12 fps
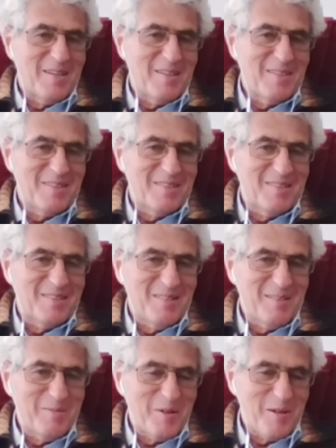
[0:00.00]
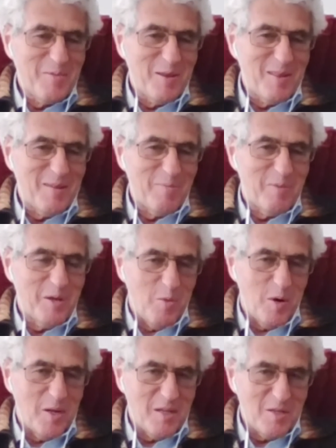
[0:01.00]
Э, на предмет
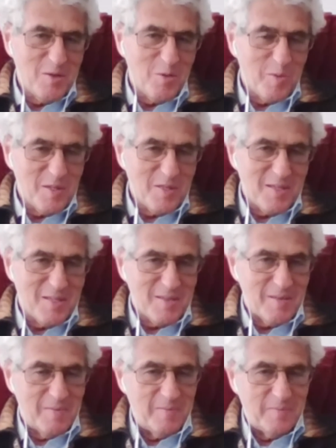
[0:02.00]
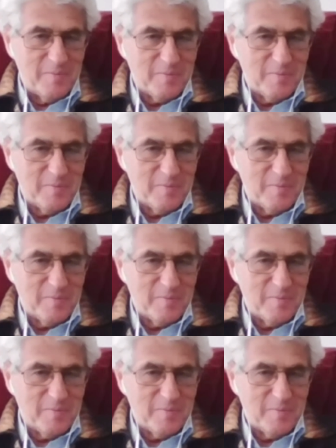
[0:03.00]
понимания, что происходило.